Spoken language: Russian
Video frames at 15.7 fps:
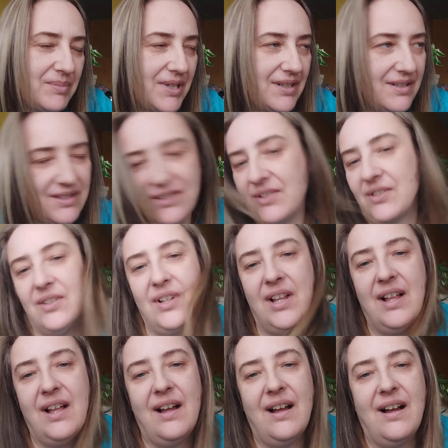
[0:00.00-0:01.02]
поразил
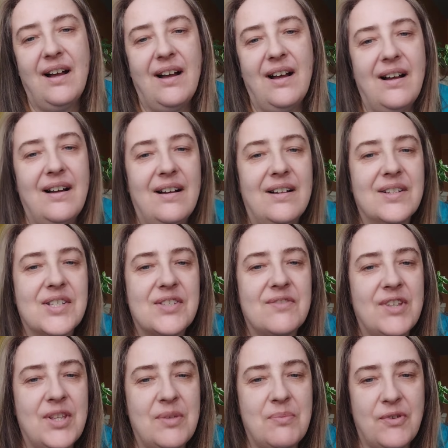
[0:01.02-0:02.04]
а,
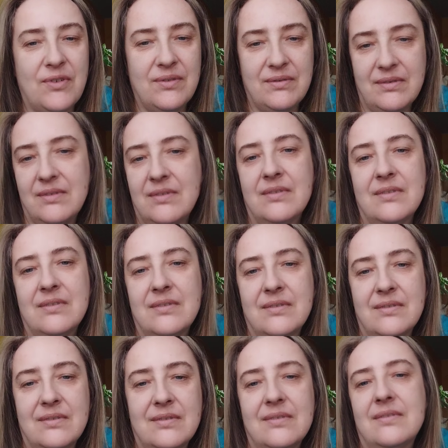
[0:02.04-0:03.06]
своими э,